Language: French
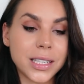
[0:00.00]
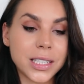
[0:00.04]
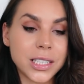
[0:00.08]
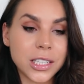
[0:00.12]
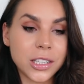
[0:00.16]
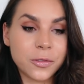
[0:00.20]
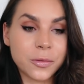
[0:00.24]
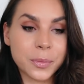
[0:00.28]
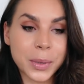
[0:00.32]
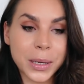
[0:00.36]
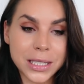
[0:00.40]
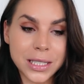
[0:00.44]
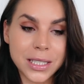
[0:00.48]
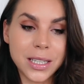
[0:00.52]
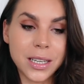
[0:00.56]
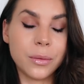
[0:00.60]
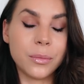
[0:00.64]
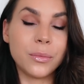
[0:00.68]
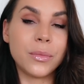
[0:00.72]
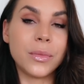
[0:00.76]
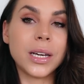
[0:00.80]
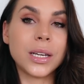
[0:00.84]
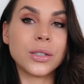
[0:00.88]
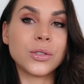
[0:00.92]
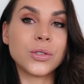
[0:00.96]
des chiffres précis,
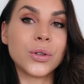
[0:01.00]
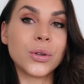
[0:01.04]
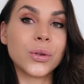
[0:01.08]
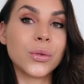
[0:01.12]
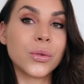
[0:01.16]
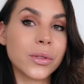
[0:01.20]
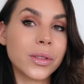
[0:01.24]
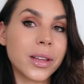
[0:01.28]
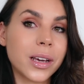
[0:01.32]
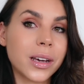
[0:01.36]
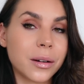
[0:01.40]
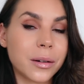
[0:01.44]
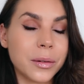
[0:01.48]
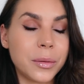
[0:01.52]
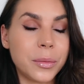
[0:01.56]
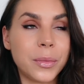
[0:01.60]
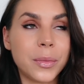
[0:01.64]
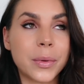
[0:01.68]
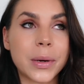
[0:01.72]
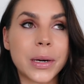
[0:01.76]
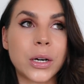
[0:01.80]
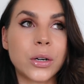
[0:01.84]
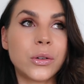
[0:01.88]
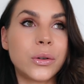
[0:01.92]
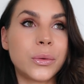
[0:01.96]
mais je comptais quand même mes
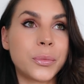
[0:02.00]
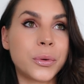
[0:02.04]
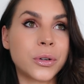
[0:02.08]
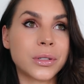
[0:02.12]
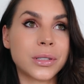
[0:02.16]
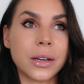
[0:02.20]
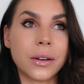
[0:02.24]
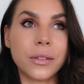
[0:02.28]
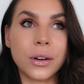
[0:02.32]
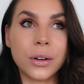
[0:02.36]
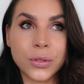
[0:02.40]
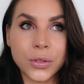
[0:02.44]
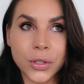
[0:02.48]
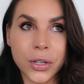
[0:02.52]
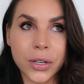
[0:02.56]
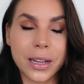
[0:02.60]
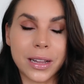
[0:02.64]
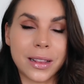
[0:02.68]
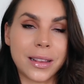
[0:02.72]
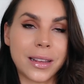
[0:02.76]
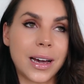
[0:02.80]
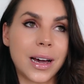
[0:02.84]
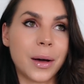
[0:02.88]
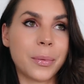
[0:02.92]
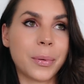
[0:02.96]
macros pour savoir où j'en
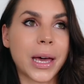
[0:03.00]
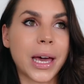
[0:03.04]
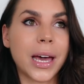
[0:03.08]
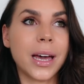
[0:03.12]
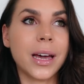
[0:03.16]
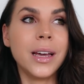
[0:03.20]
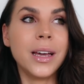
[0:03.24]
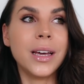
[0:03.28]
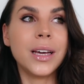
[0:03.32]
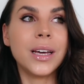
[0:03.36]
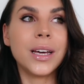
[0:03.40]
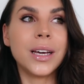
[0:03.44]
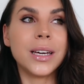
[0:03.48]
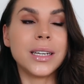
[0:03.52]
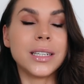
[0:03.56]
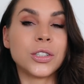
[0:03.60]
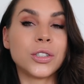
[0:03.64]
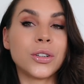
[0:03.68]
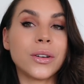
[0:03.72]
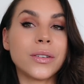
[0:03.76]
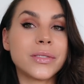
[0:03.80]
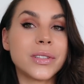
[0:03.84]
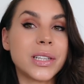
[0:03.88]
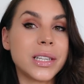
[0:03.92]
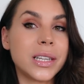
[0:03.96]
étais. Après,
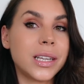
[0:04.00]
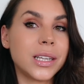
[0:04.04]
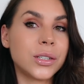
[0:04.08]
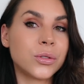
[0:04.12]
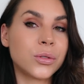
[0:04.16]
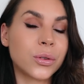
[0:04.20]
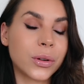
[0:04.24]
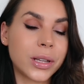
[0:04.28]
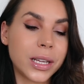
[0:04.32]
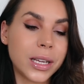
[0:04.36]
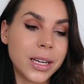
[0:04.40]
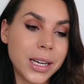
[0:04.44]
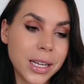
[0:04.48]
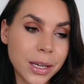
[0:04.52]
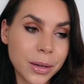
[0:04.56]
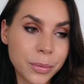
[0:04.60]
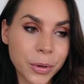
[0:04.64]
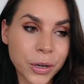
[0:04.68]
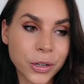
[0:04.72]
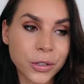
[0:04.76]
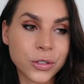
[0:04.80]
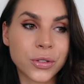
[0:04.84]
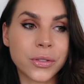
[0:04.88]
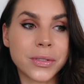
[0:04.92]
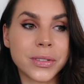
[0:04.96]
je faisais des journées
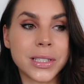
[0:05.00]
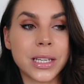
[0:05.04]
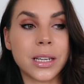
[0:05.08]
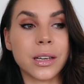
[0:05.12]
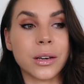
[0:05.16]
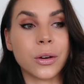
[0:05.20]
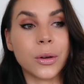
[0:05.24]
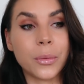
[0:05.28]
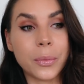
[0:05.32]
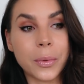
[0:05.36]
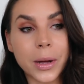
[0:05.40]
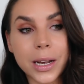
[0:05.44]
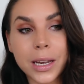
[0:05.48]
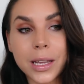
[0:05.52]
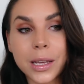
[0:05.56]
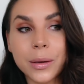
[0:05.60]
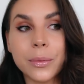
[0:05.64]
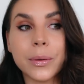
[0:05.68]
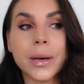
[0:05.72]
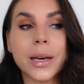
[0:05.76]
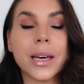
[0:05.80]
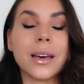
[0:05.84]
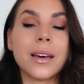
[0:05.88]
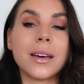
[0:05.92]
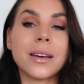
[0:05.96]
libres, je faisais des repas
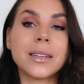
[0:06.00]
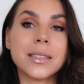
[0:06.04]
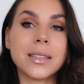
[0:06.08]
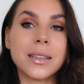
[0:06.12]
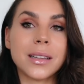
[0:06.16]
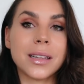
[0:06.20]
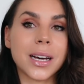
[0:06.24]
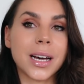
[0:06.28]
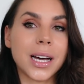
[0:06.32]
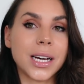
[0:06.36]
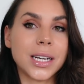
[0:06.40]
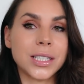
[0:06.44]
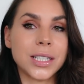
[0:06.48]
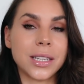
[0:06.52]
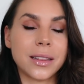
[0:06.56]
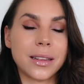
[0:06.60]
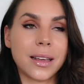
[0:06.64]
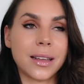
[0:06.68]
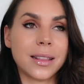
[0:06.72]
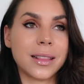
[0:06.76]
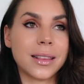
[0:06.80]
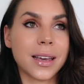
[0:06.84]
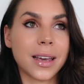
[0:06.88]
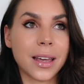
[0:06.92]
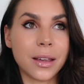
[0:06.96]
libres, etc.
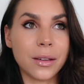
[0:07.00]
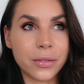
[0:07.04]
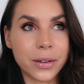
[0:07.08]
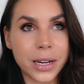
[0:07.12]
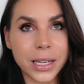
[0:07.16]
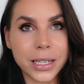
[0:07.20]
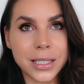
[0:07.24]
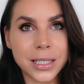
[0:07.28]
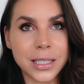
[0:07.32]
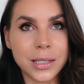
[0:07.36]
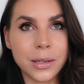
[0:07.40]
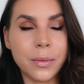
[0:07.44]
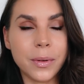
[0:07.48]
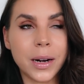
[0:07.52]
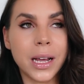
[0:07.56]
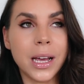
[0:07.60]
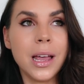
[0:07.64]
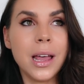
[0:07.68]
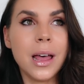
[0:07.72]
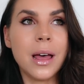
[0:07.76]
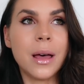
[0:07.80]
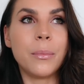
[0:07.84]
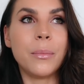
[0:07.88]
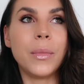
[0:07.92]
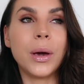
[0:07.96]
J'étais très flexible,
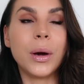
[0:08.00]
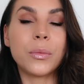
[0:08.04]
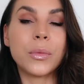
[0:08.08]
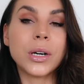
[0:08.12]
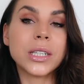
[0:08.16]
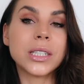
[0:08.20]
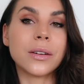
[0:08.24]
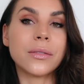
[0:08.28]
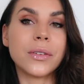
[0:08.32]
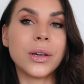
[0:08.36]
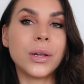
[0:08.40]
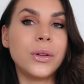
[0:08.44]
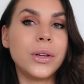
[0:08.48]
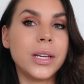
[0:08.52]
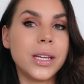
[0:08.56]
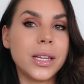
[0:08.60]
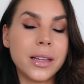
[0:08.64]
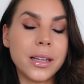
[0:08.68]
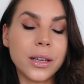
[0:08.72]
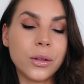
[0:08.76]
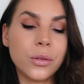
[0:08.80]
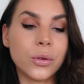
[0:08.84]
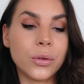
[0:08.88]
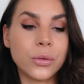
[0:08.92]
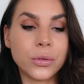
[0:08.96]
mais au moins j'avais une
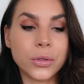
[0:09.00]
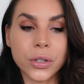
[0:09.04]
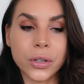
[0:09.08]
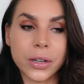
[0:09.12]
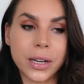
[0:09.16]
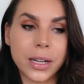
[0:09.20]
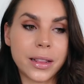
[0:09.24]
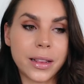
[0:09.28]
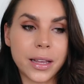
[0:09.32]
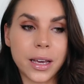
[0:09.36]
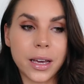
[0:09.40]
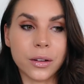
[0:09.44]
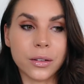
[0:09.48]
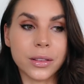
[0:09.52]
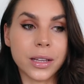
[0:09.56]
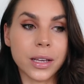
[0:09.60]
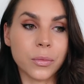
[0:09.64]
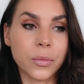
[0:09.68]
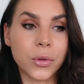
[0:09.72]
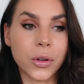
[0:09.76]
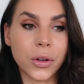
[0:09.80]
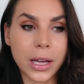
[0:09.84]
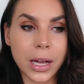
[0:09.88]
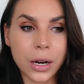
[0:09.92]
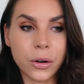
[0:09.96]
idée de où j'en étais en
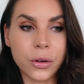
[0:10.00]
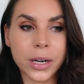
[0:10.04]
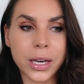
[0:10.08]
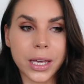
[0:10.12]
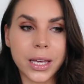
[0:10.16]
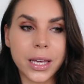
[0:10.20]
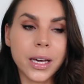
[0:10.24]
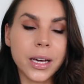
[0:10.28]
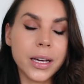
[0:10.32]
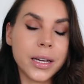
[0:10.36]
termes de calories